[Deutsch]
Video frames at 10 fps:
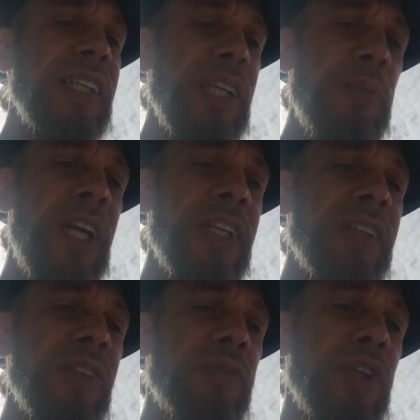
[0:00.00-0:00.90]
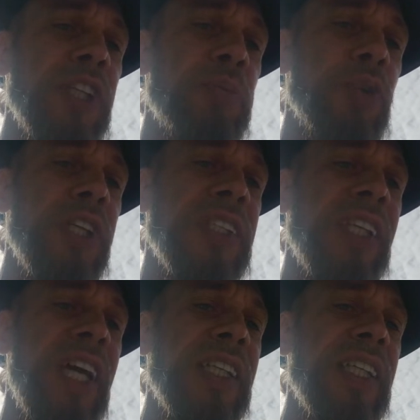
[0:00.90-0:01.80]
abgemeldeten, von der
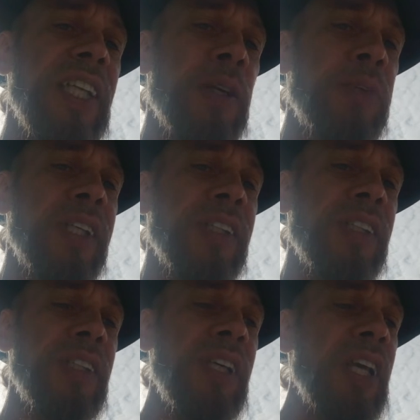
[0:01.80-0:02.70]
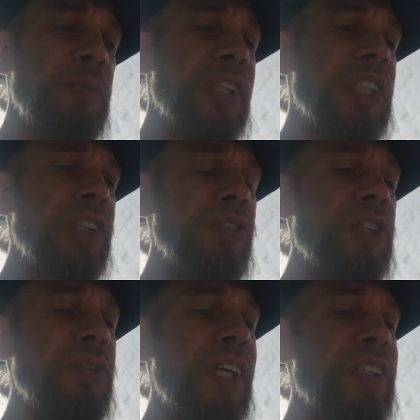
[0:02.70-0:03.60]
Polizei genehmigten
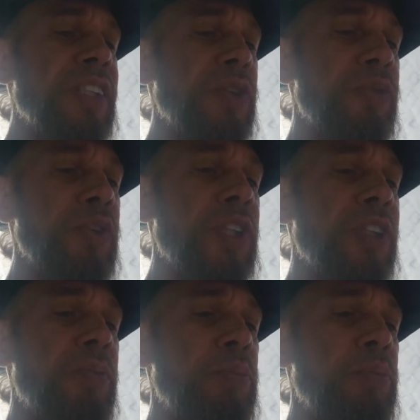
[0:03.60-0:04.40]
bzw. geführten